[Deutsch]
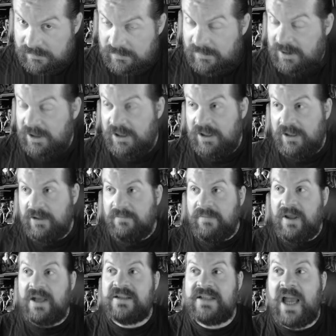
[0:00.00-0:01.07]
Äh,
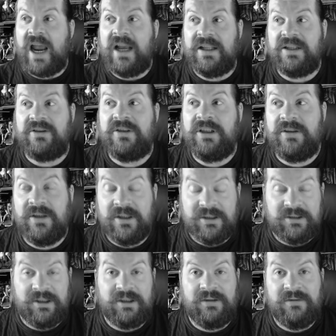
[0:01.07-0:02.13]
mehr sage ich dazu nicht,
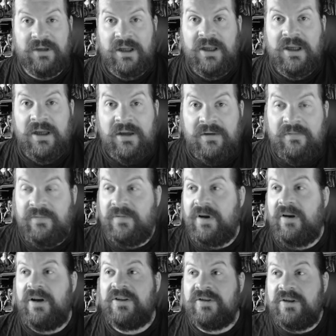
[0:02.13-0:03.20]
das, das,
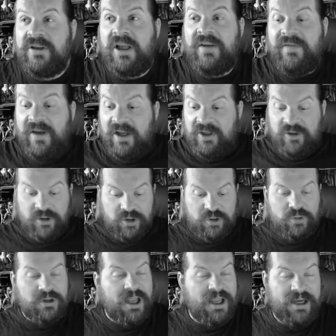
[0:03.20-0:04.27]
alles andere wäre schon
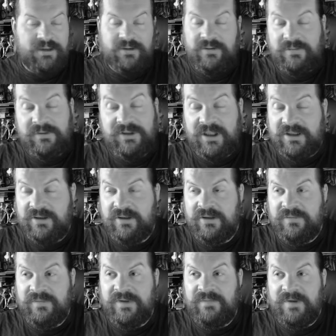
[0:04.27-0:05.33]
zu leicht. Und muss ich echt
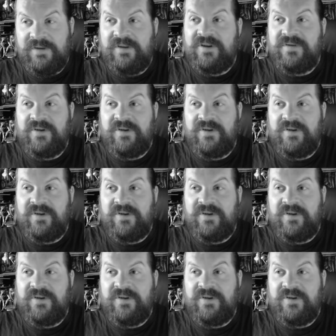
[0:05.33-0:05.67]
sagen, wenn, wenn das in